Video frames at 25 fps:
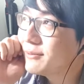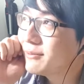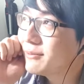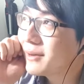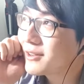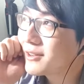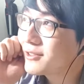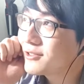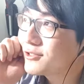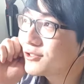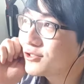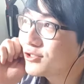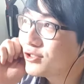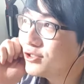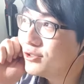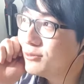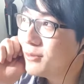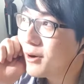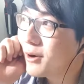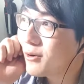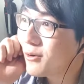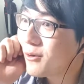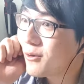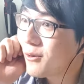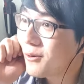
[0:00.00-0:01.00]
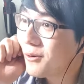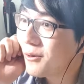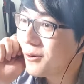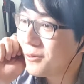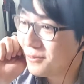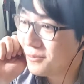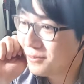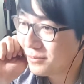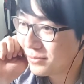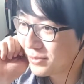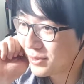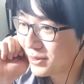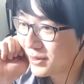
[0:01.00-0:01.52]
막 술 먹고
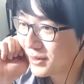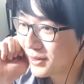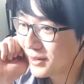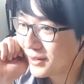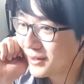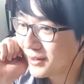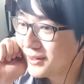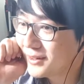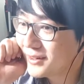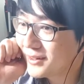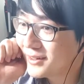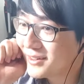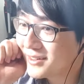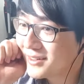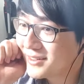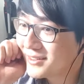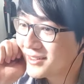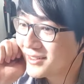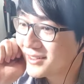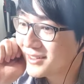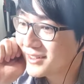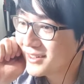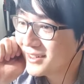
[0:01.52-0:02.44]
응?